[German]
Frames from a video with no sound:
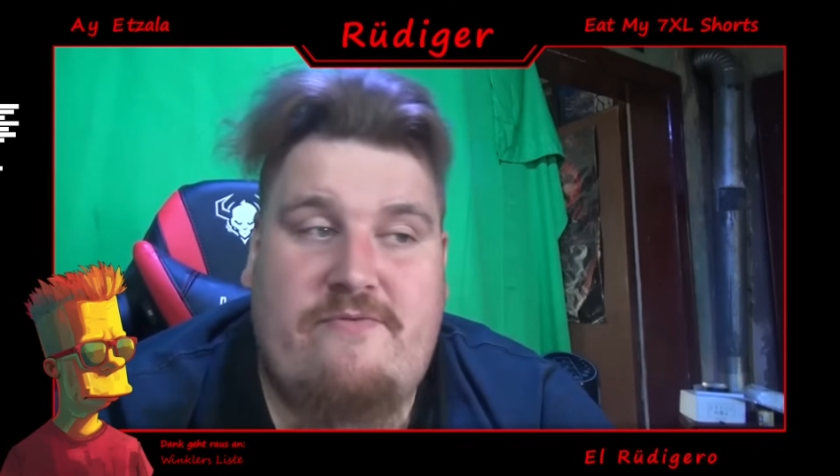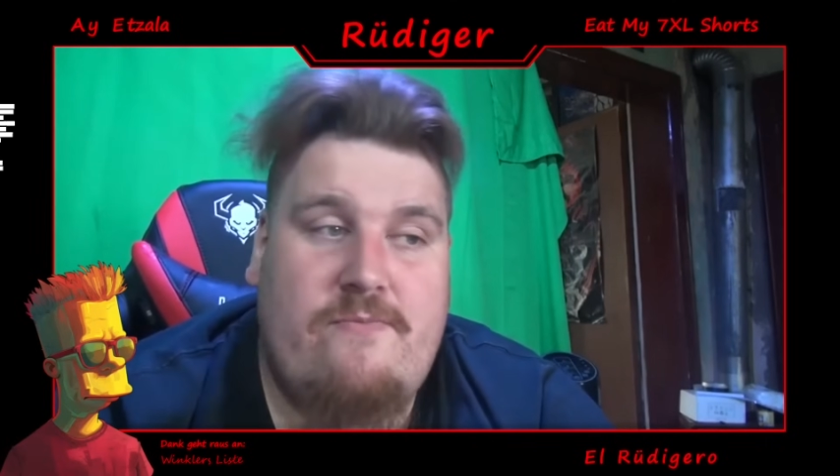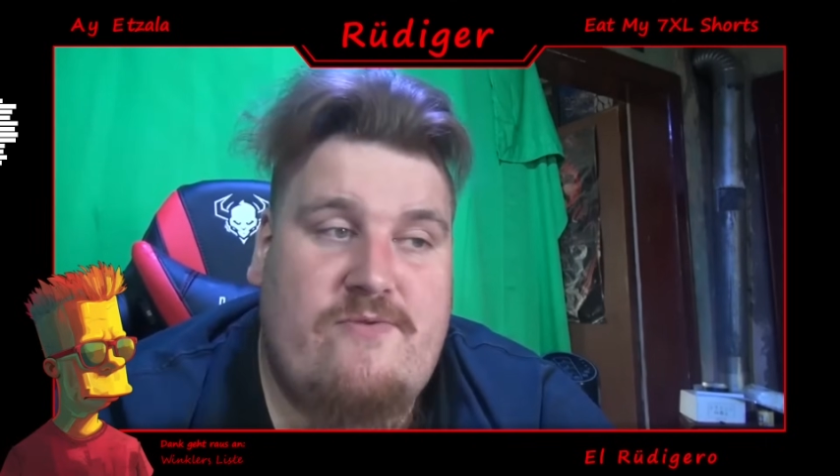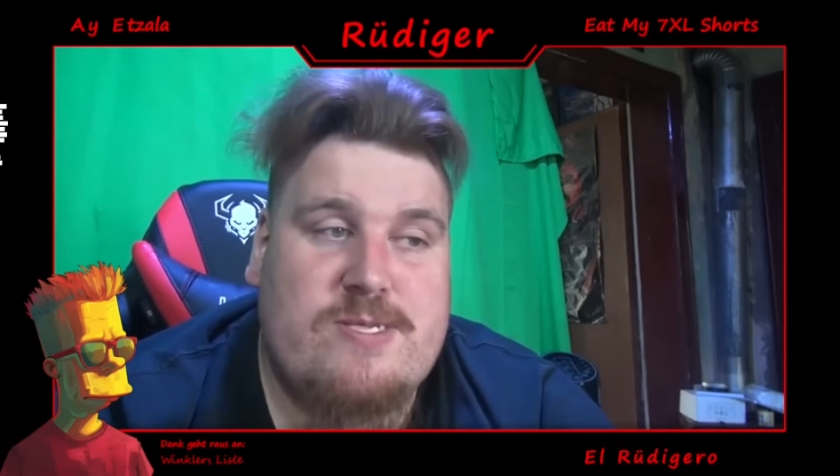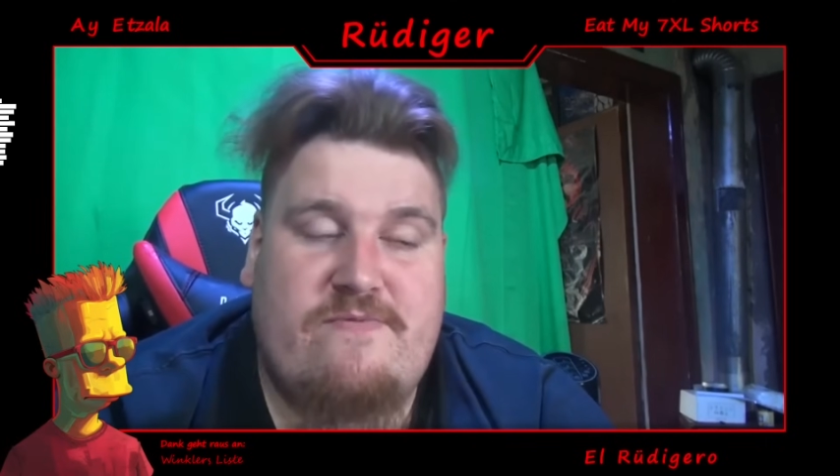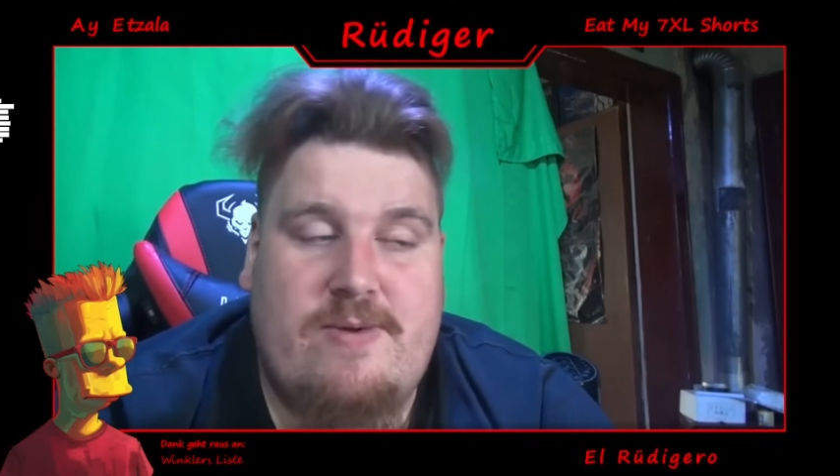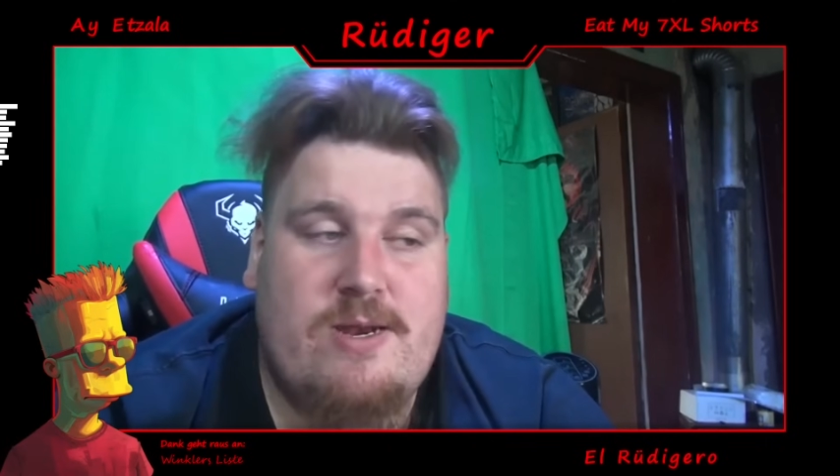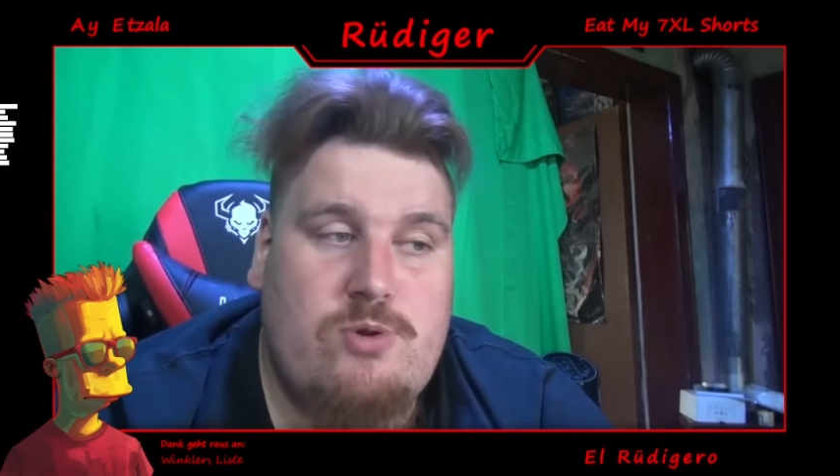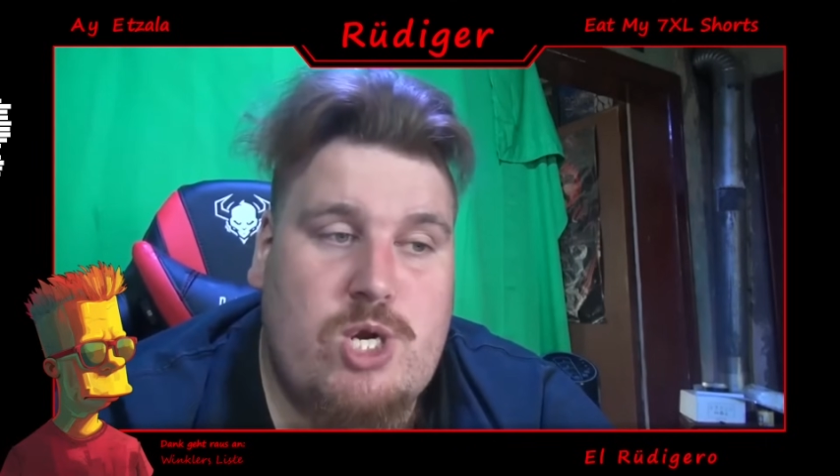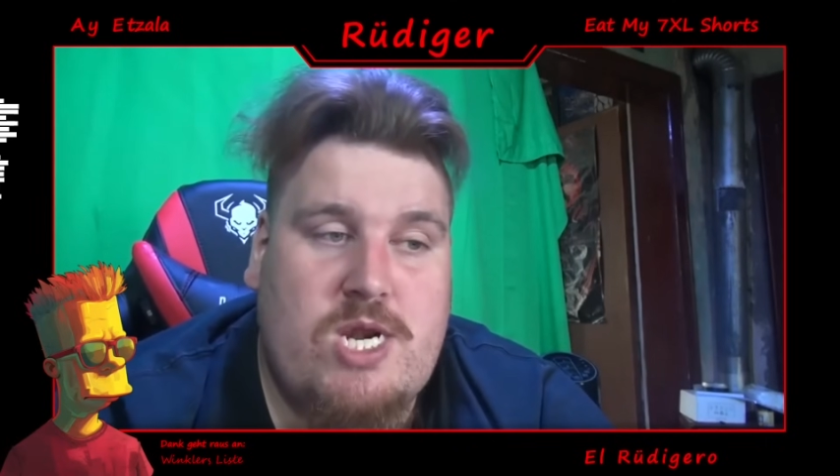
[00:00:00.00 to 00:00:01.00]
Pfosten vor
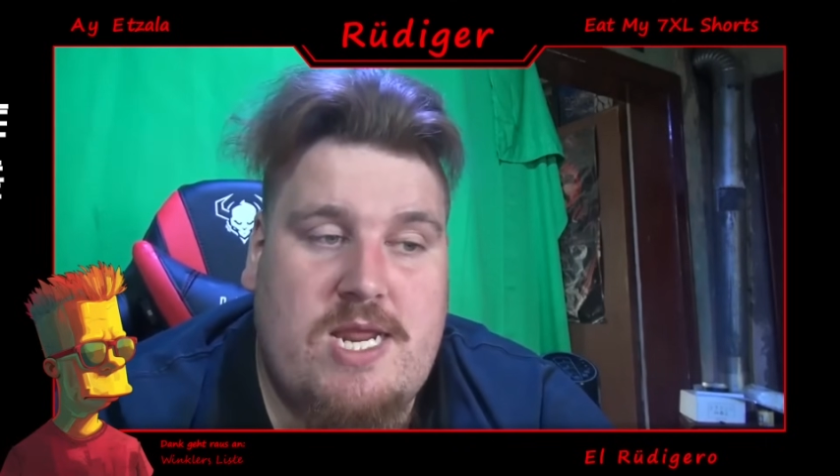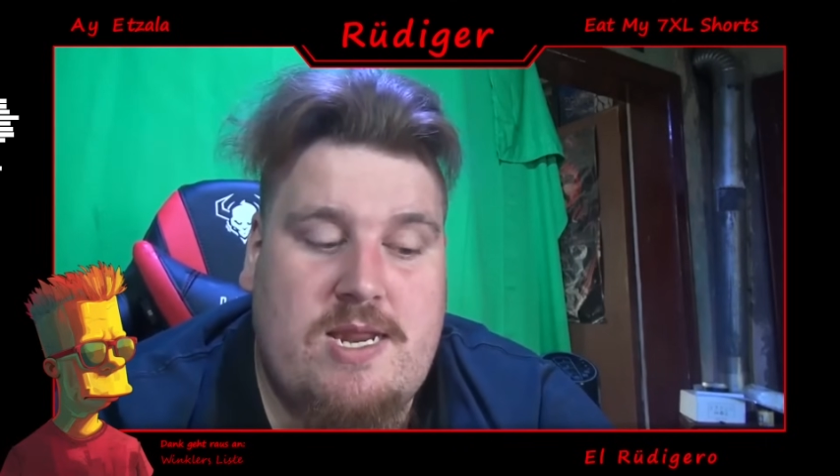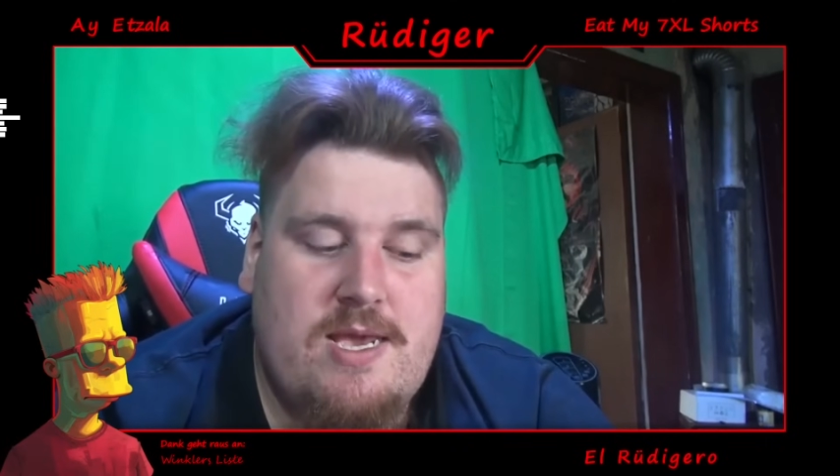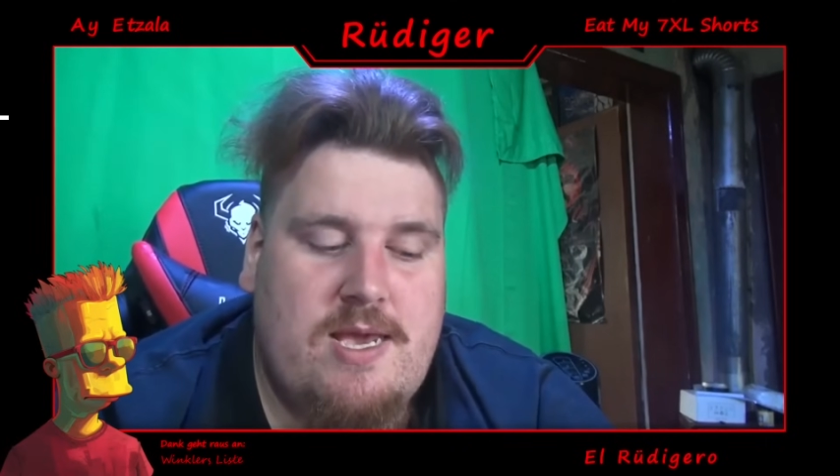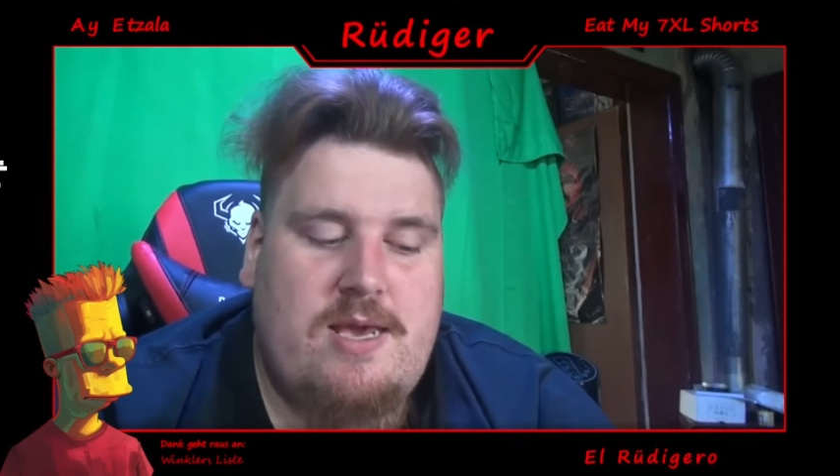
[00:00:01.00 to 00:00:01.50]
meiner Tür stehen.